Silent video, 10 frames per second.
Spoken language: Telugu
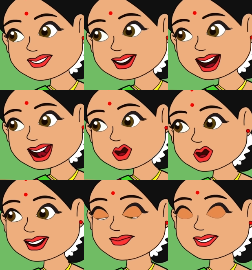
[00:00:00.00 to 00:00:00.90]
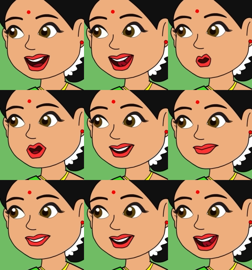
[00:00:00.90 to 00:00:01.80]
అలాగంటే ఎలాగమ్మా
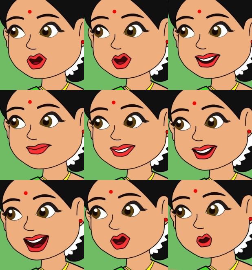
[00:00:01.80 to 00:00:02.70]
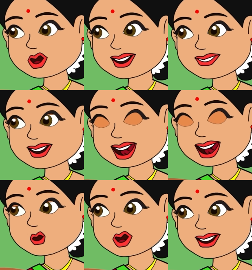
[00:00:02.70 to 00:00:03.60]
బంగారు నాణేలు ఊరికే
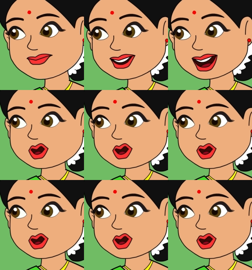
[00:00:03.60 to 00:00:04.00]
వస్తాయా